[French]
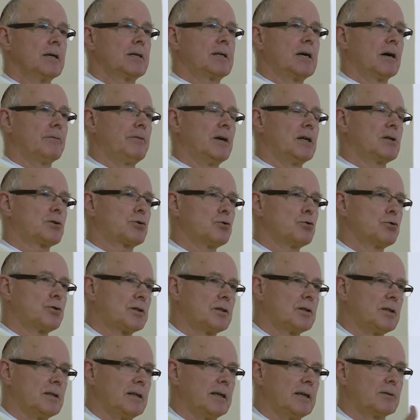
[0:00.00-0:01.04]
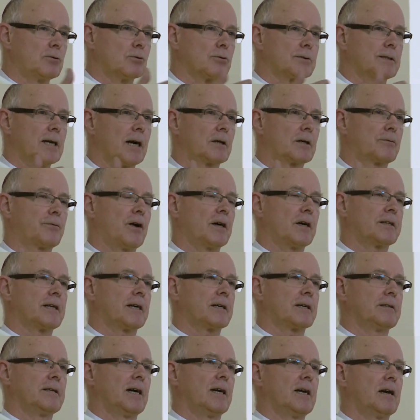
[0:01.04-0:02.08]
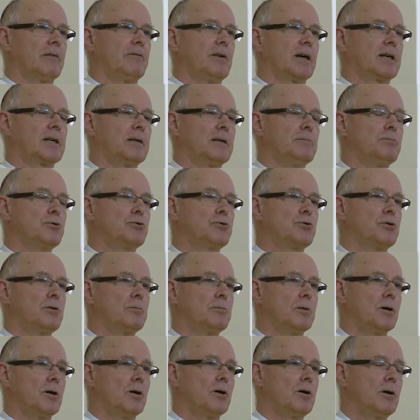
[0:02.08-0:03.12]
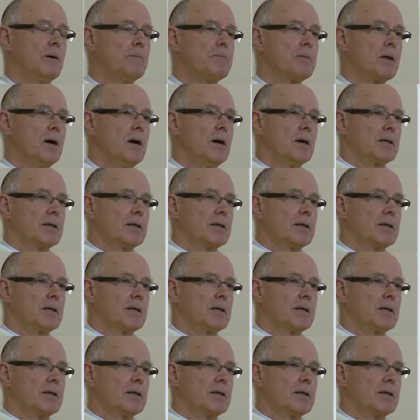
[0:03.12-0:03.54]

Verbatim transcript: qui avaient le souci des contacts fraternels avec les musulmans,